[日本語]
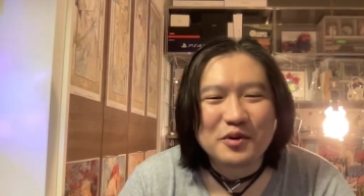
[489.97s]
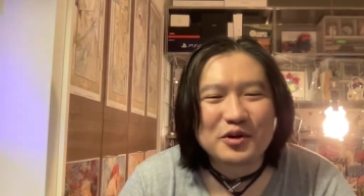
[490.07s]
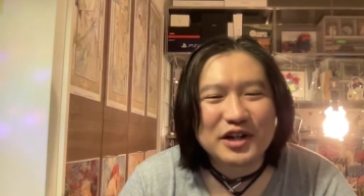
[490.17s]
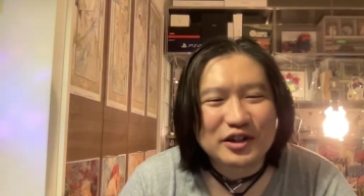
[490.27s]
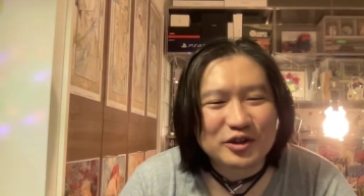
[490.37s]

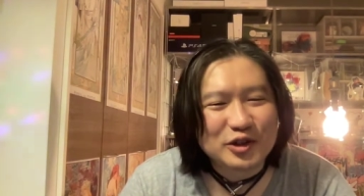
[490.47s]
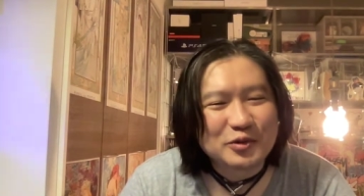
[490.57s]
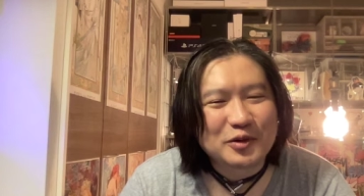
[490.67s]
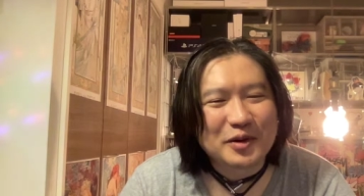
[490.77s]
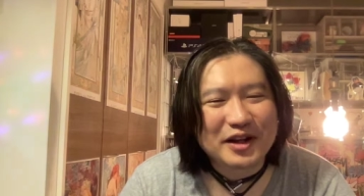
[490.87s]
僕らの
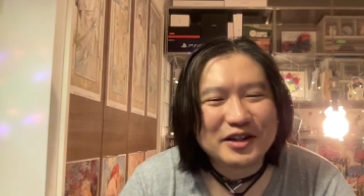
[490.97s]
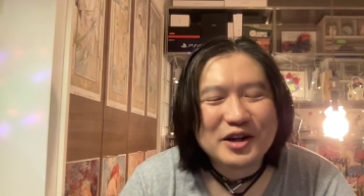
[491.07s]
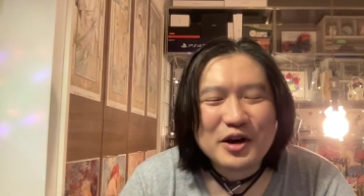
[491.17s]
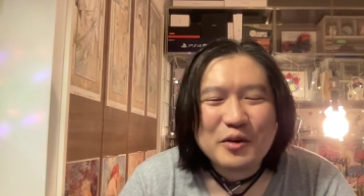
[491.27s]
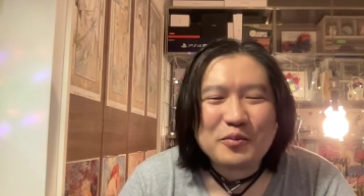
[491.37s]
グループの場合
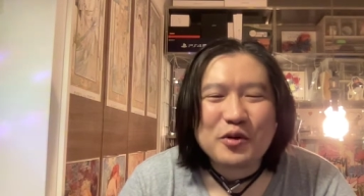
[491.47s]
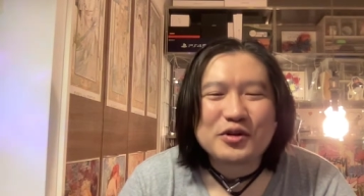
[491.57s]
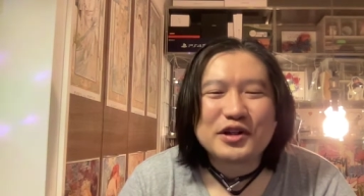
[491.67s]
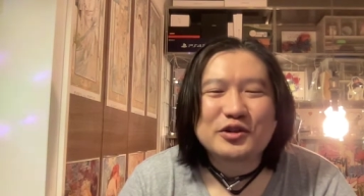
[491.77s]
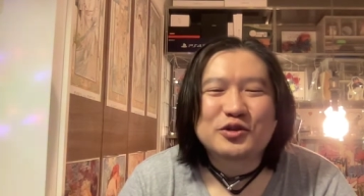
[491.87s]

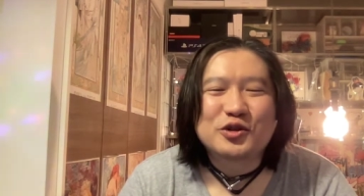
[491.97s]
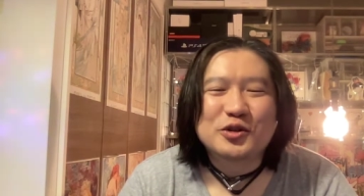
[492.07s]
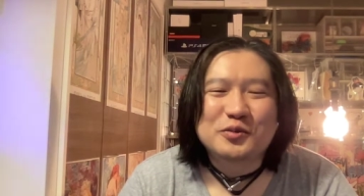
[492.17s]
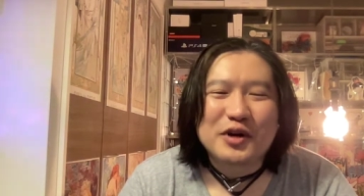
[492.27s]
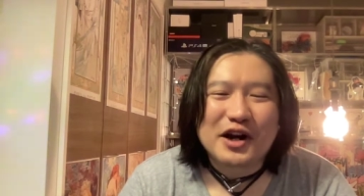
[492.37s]
僕らの
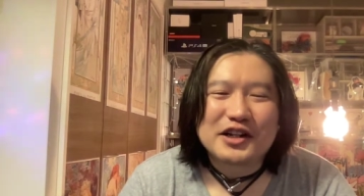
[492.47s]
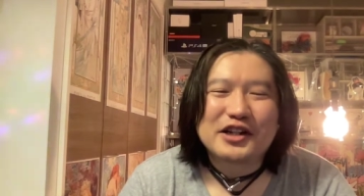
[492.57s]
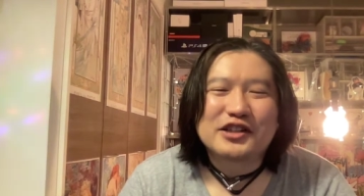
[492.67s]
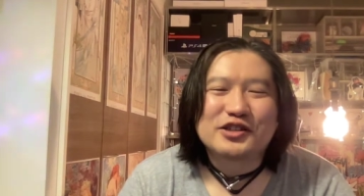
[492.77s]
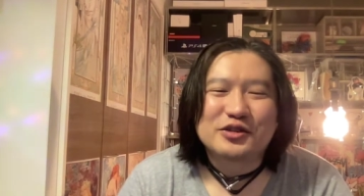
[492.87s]
グループあれ
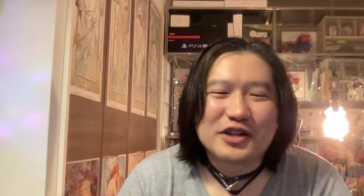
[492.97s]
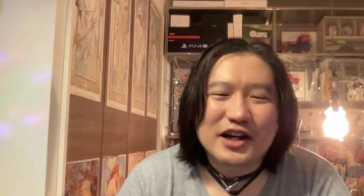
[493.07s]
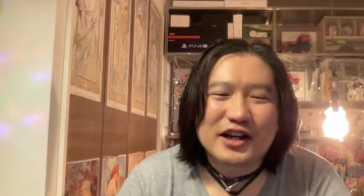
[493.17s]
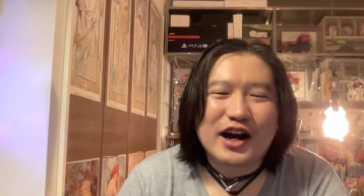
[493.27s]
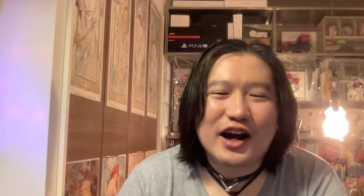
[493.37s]
なんですよな
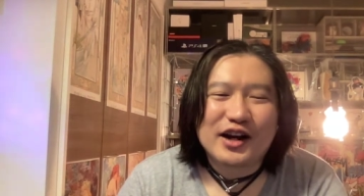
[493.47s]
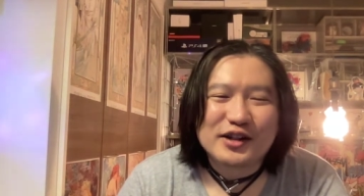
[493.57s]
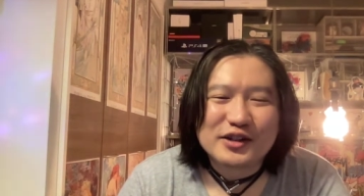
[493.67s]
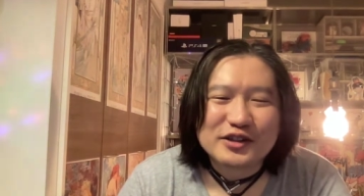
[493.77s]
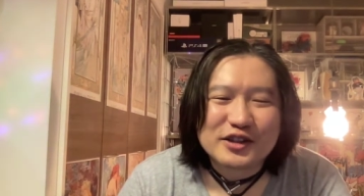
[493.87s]
んか
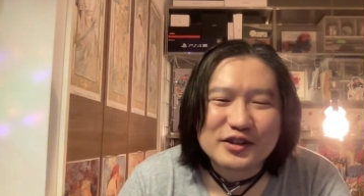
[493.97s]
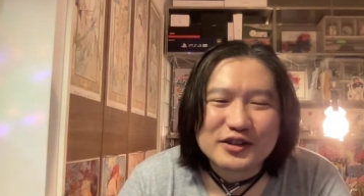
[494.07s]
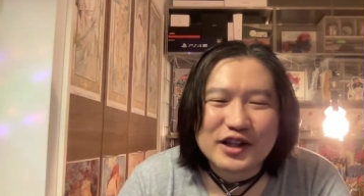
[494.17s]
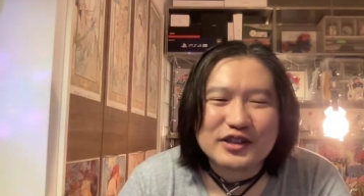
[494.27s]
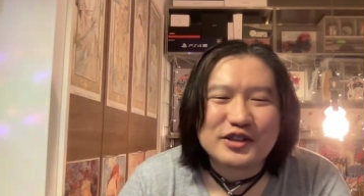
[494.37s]

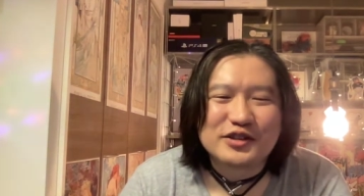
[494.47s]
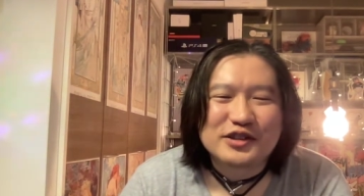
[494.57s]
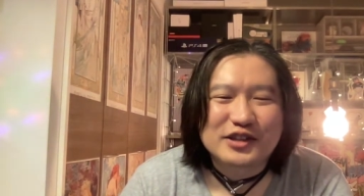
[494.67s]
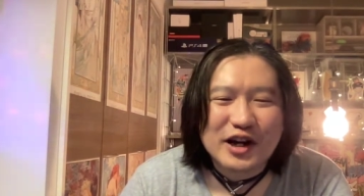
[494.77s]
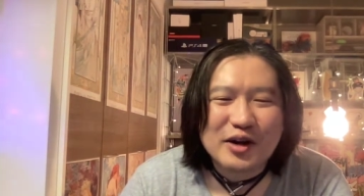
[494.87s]
なんていうんで
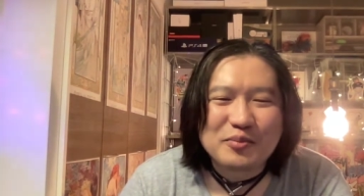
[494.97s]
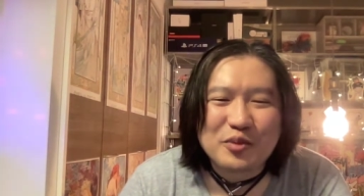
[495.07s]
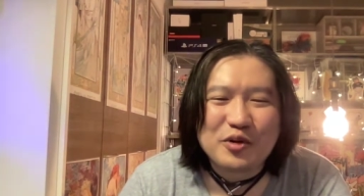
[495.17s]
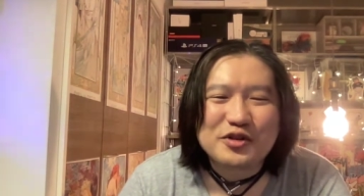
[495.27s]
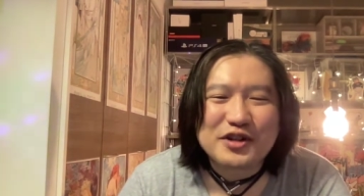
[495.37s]
すか
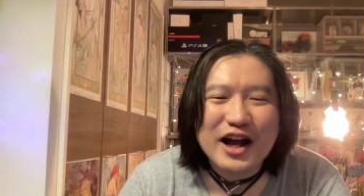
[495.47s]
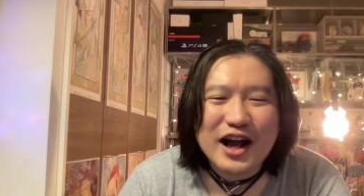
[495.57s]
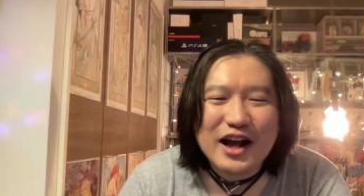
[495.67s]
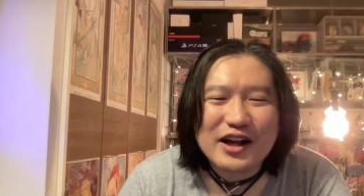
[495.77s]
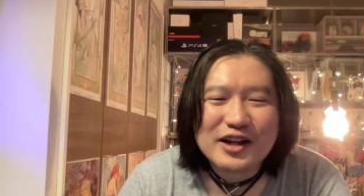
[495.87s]
僕
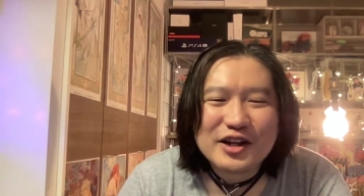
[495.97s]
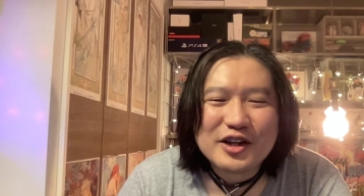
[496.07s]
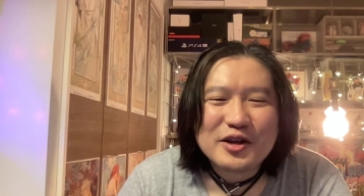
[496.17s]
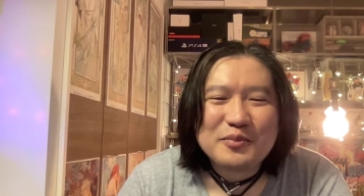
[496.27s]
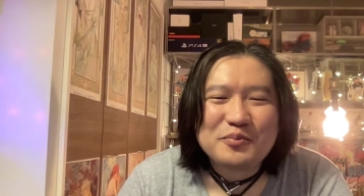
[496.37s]
が
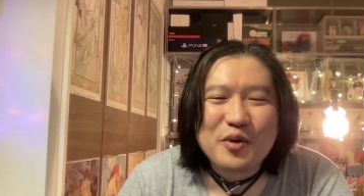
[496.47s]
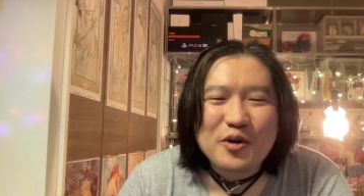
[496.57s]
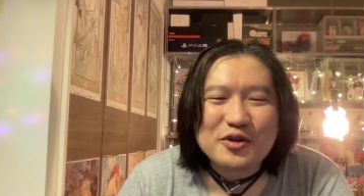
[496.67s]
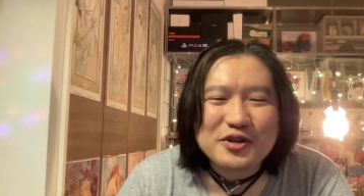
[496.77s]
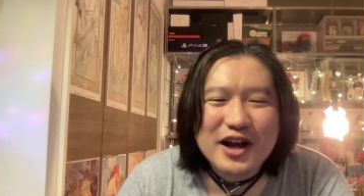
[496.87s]

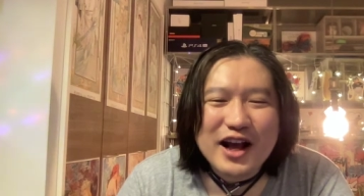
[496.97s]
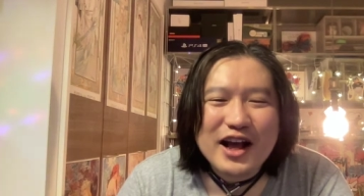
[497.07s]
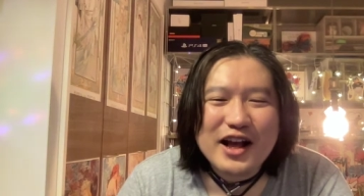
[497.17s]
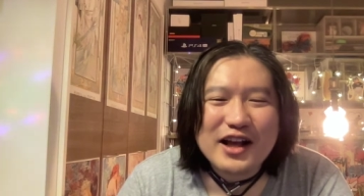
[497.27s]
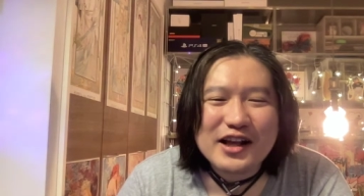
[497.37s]
僕
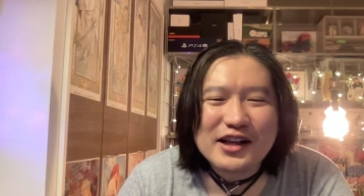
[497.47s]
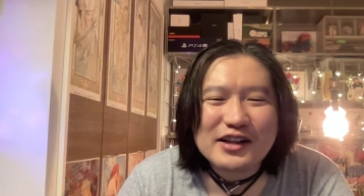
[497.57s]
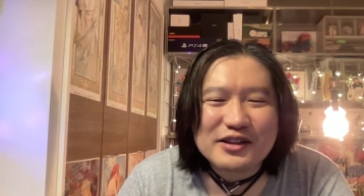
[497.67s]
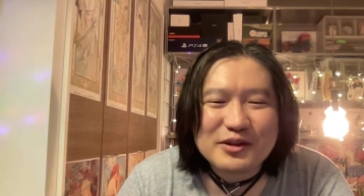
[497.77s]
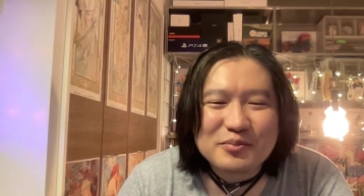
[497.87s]

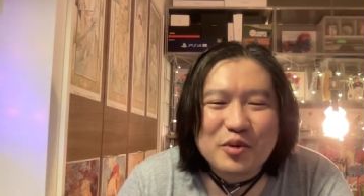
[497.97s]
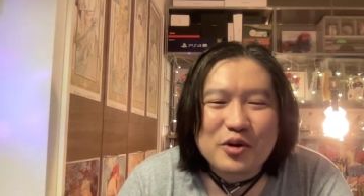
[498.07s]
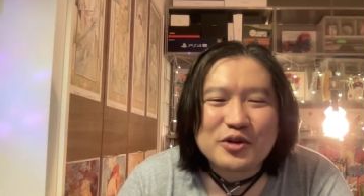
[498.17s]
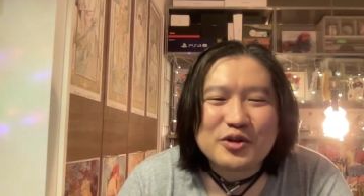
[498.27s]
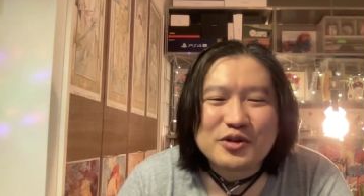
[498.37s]
が
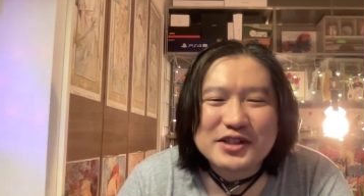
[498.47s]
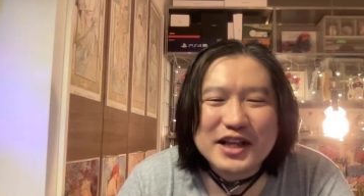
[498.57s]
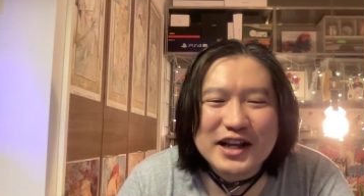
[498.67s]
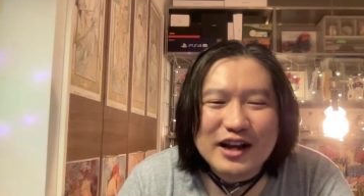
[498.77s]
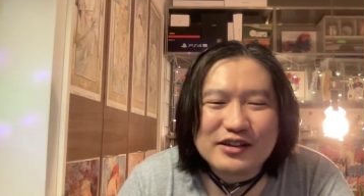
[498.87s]
僕の
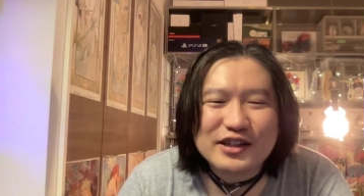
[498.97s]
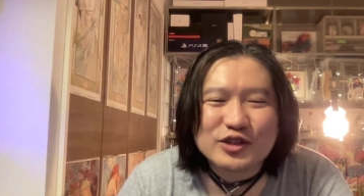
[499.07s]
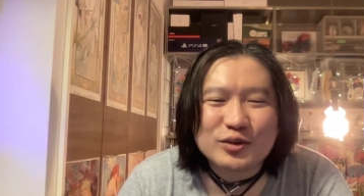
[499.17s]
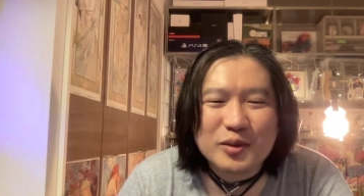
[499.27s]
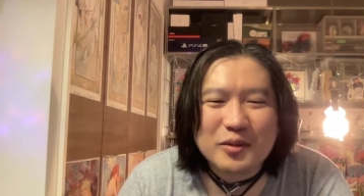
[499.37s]
性格が
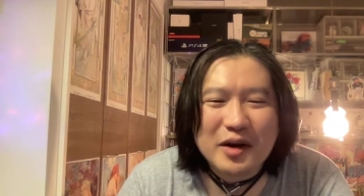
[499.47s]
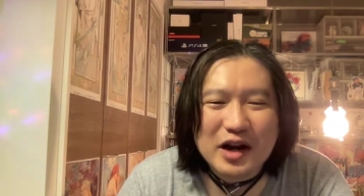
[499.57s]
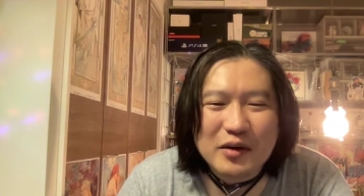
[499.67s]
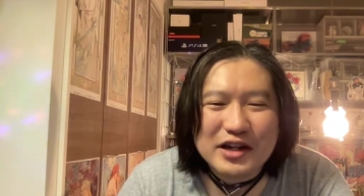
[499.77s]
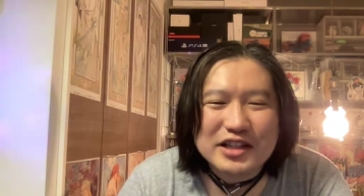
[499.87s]
そのま
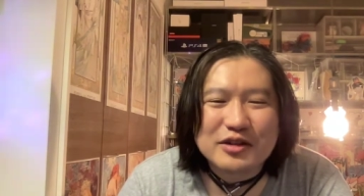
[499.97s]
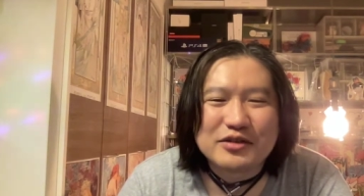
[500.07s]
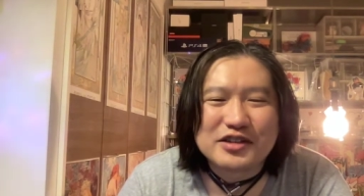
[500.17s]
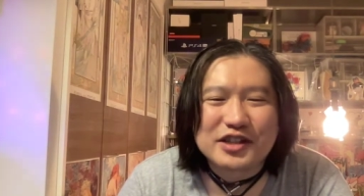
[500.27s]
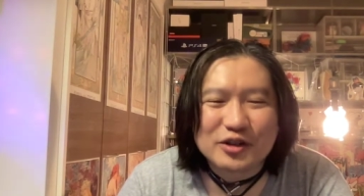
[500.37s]
ま現れてるん
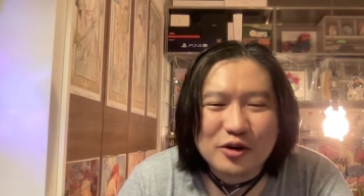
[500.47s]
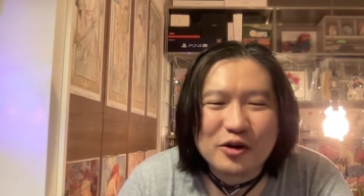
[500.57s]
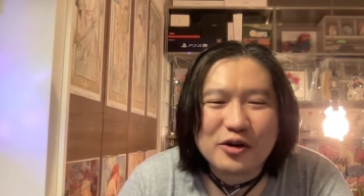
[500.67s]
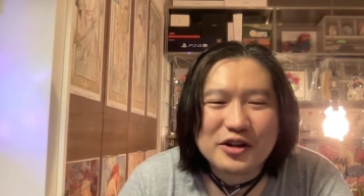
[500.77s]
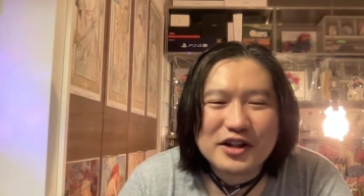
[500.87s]
ですけ
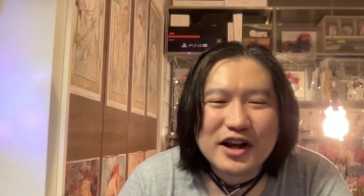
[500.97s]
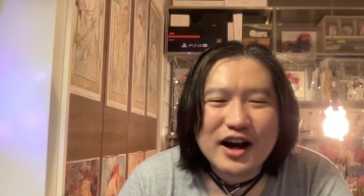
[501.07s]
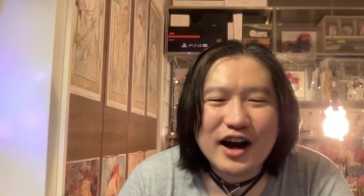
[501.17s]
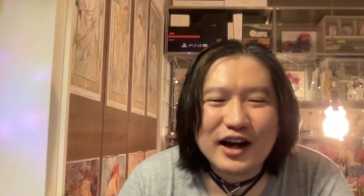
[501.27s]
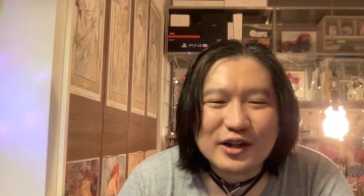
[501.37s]
ど
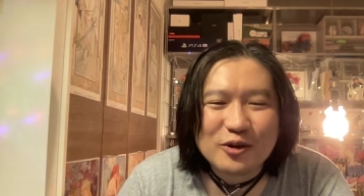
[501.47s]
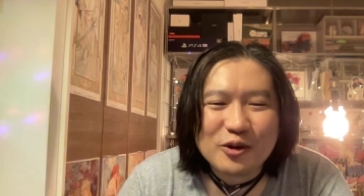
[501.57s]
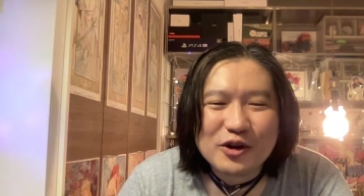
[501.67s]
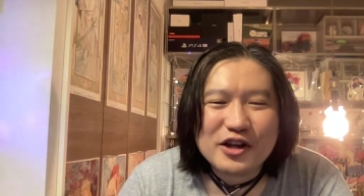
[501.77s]
あの